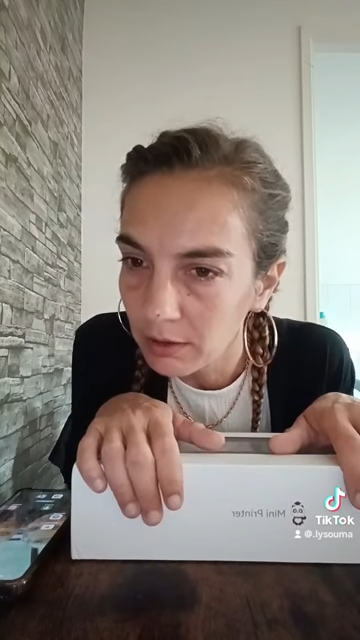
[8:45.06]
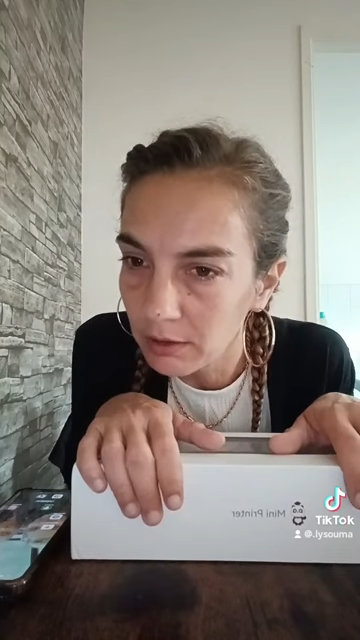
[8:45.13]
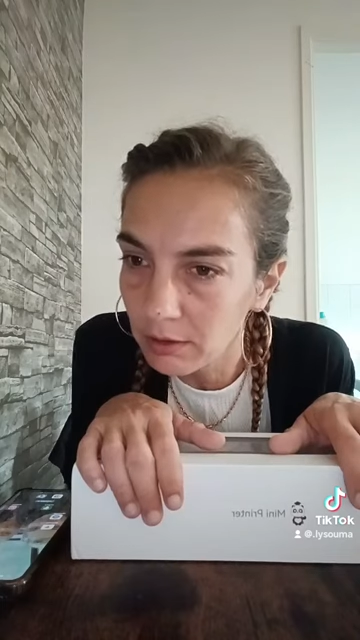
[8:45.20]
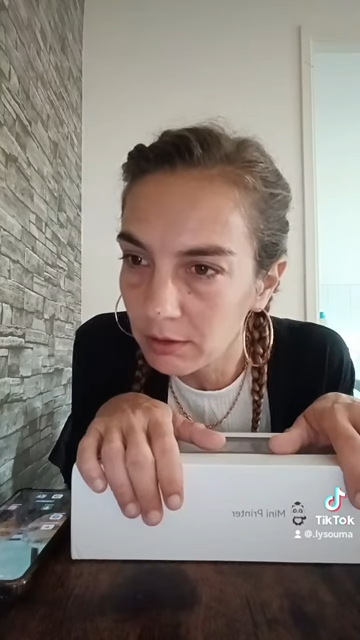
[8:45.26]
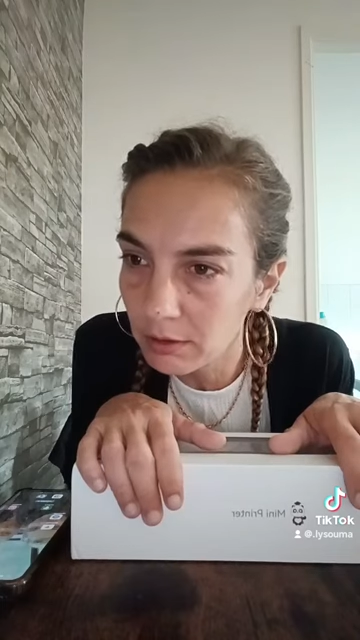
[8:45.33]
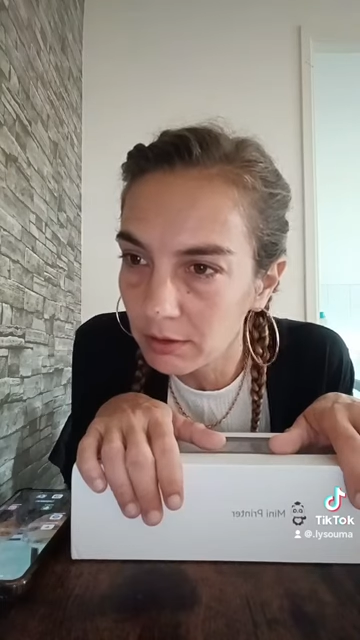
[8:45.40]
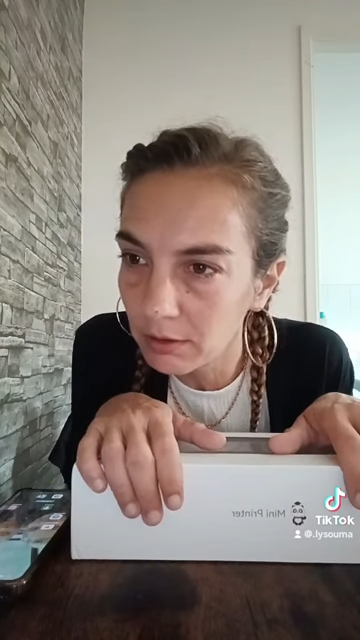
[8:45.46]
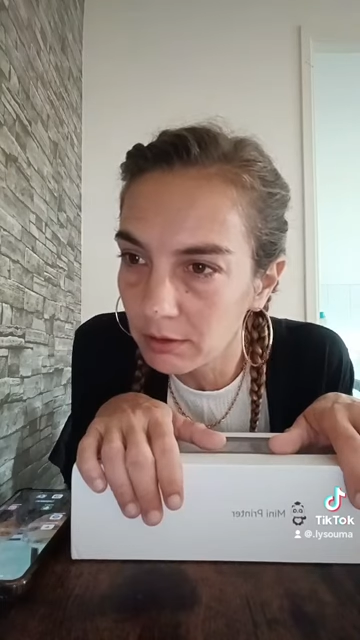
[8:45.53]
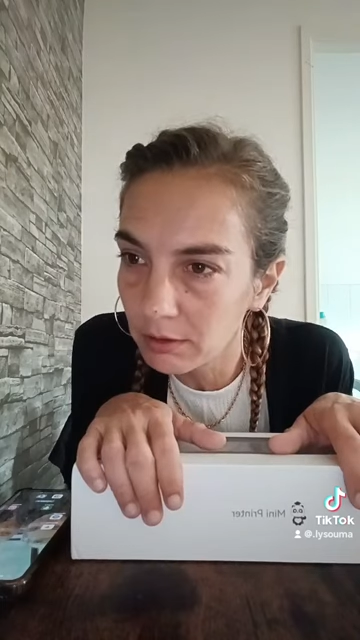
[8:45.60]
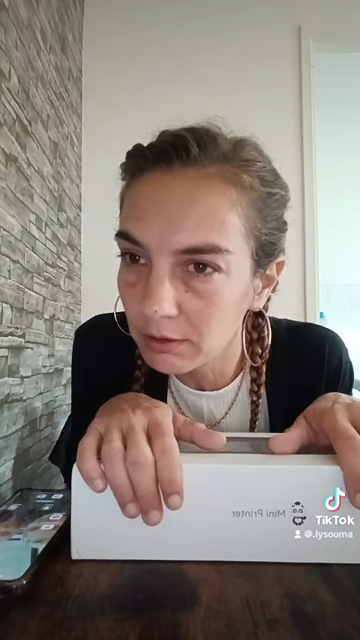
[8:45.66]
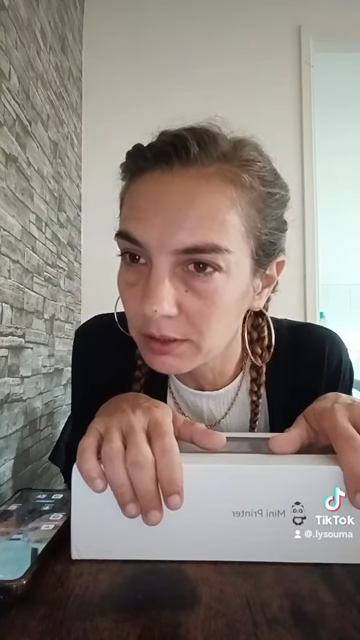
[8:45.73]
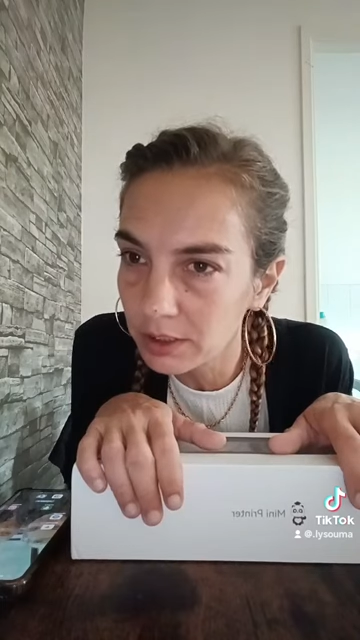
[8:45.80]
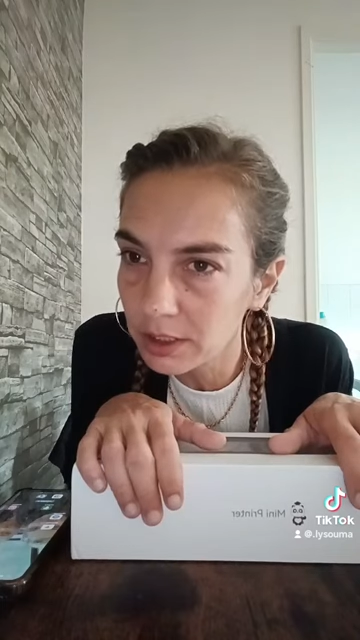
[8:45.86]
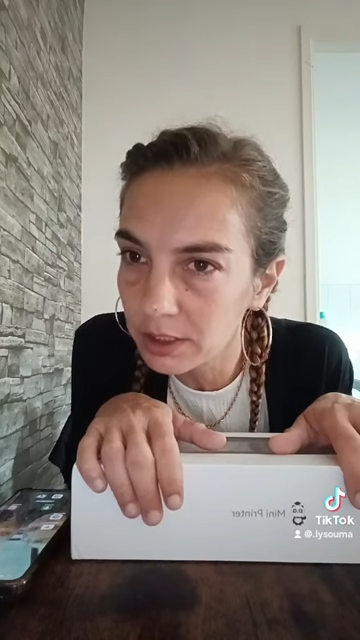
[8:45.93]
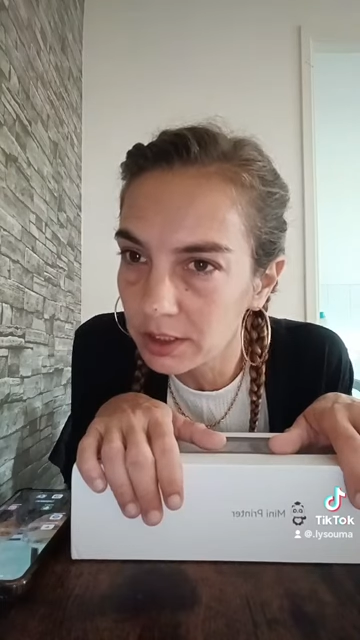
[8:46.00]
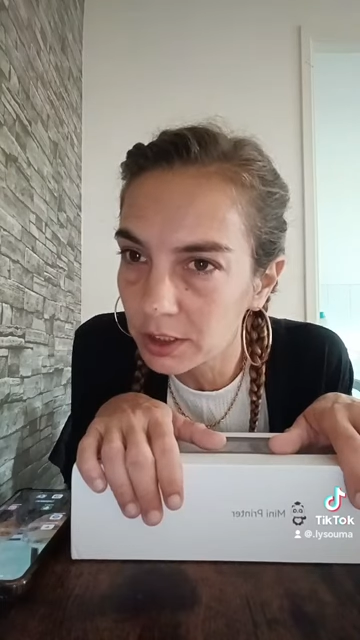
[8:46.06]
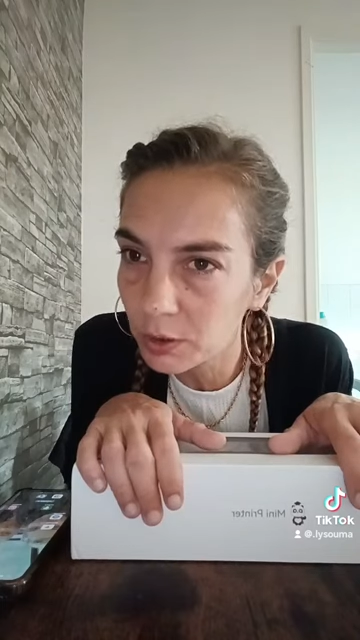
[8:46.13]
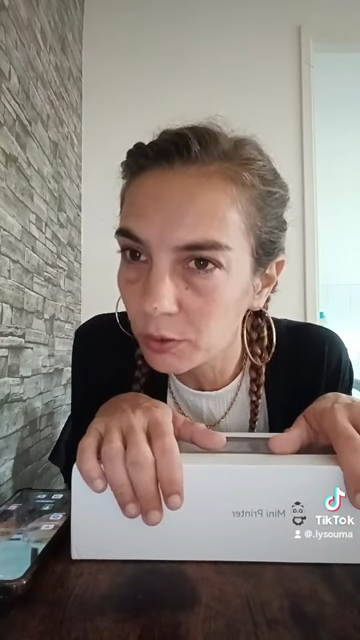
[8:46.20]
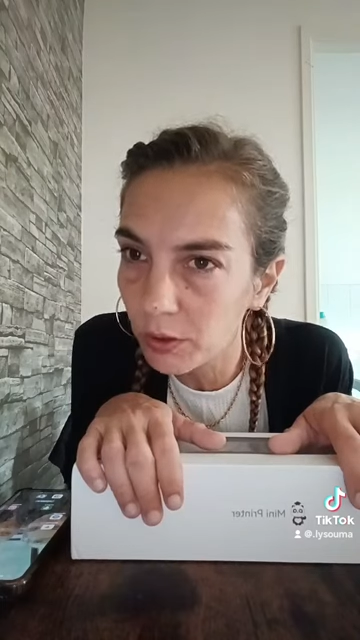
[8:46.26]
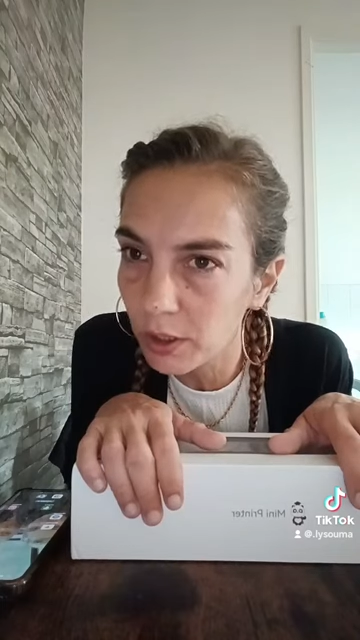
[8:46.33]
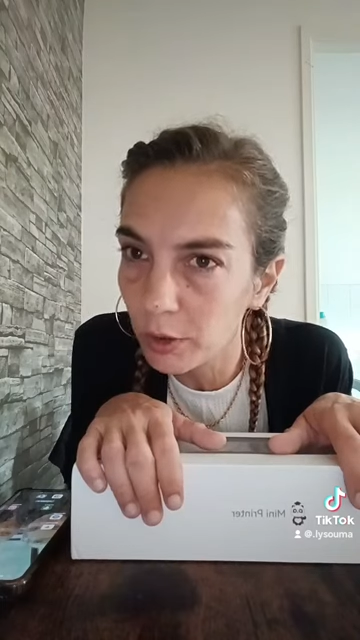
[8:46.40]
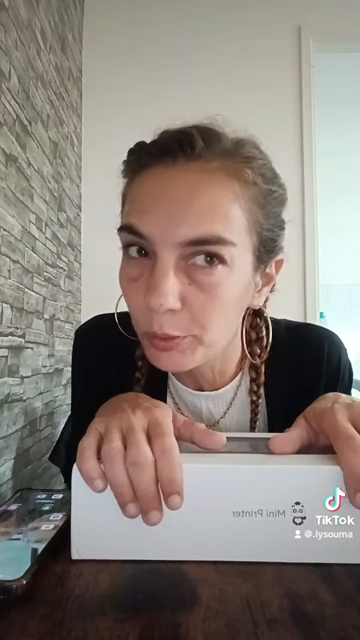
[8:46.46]
Euh, et je
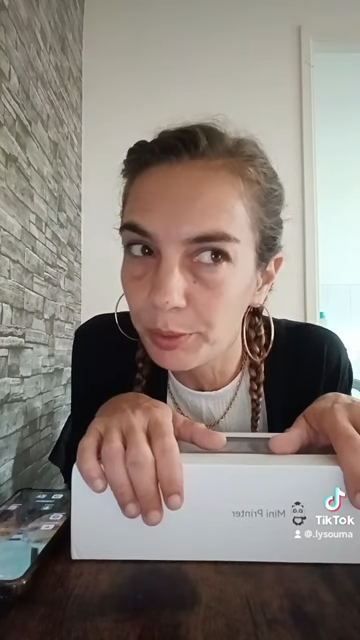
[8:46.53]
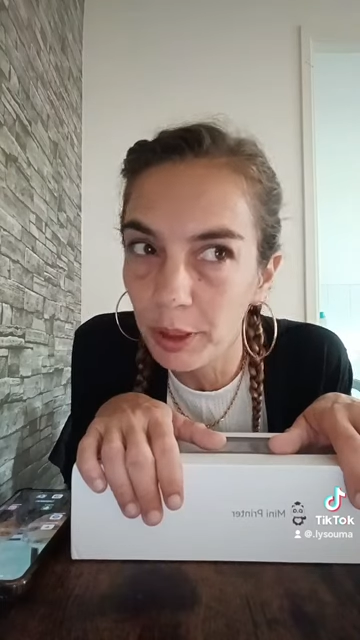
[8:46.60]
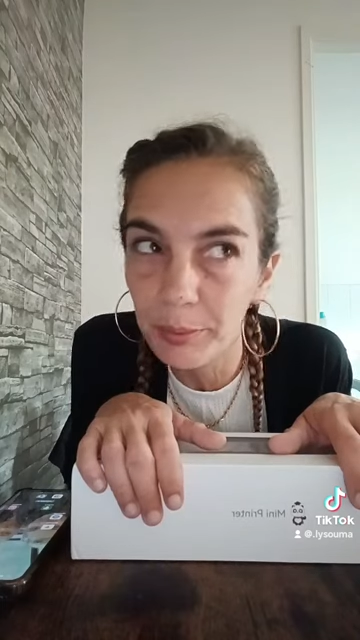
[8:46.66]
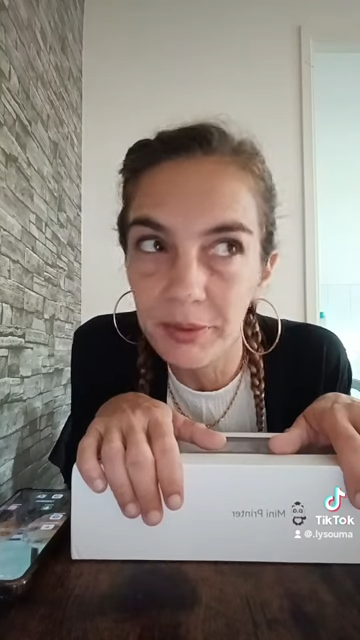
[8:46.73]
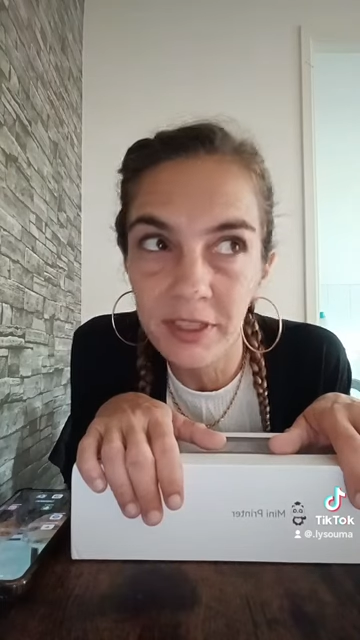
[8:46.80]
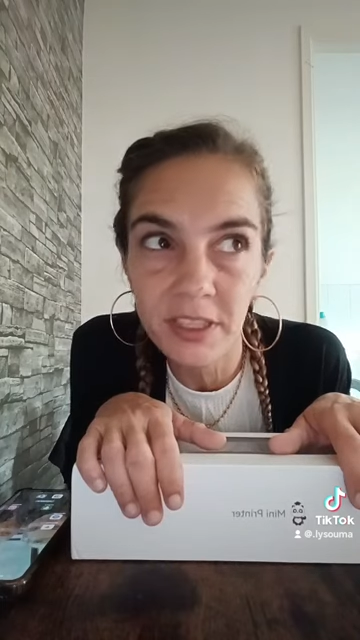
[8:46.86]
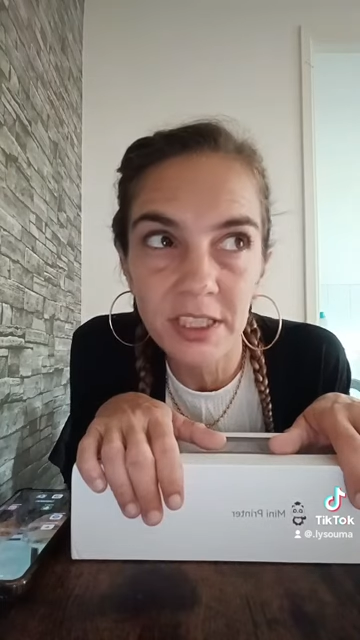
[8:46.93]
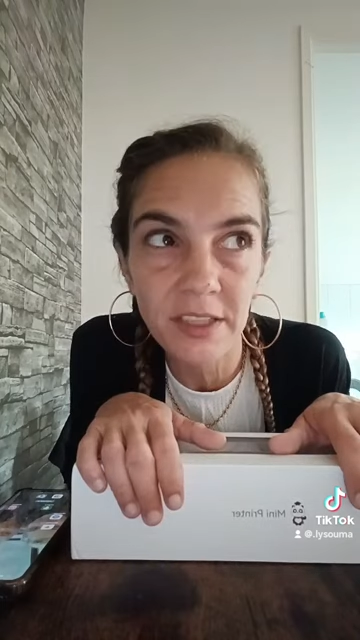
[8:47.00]
crois le papier,